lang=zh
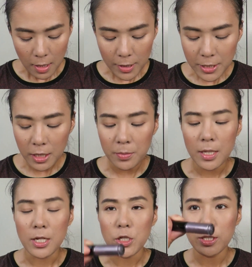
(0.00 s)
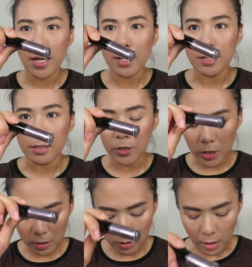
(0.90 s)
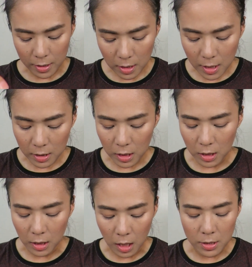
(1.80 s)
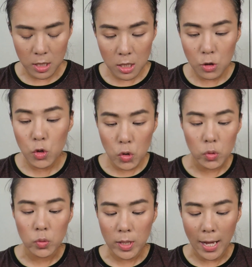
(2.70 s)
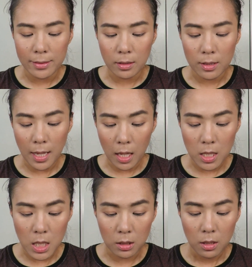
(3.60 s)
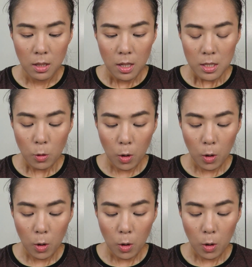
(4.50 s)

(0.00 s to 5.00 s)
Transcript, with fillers: 然后它这里边也是带了一个这一个液体的金属感的眼影。一